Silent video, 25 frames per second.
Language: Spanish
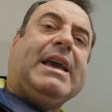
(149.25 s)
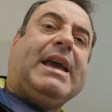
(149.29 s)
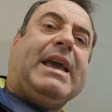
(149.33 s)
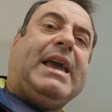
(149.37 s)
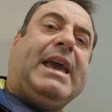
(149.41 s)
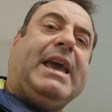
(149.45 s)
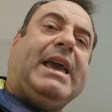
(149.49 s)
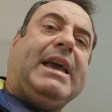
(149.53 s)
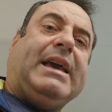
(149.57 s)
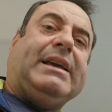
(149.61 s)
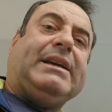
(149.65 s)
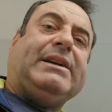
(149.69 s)

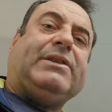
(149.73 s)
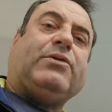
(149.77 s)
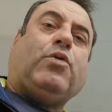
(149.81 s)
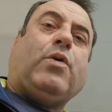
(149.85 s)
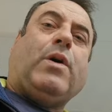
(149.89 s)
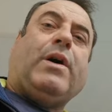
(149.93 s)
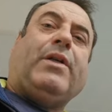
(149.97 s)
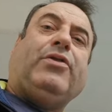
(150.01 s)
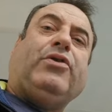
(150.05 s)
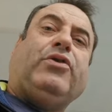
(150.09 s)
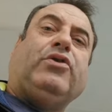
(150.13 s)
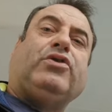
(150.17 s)
eh,
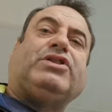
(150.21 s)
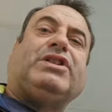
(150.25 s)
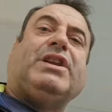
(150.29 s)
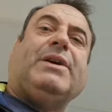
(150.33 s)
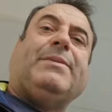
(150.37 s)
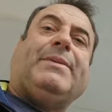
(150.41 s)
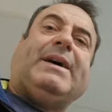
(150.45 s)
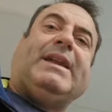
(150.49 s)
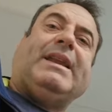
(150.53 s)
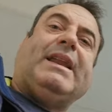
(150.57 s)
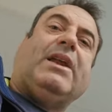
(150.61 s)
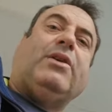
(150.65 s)
cuando se
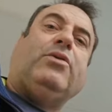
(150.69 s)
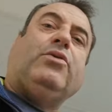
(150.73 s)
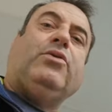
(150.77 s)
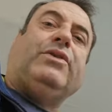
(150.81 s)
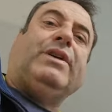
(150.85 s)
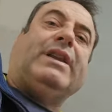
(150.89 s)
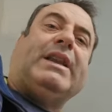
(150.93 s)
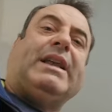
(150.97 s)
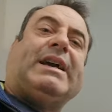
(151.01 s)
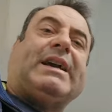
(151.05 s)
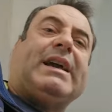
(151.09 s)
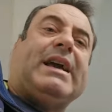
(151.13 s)
va la luz
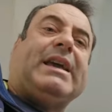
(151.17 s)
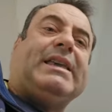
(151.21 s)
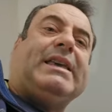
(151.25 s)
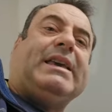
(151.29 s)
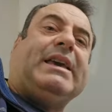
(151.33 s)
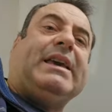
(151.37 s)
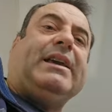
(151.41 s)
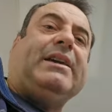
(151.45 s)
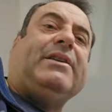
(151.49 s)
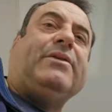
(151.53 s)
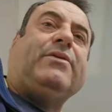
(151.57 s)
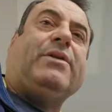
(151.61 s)
de la calle,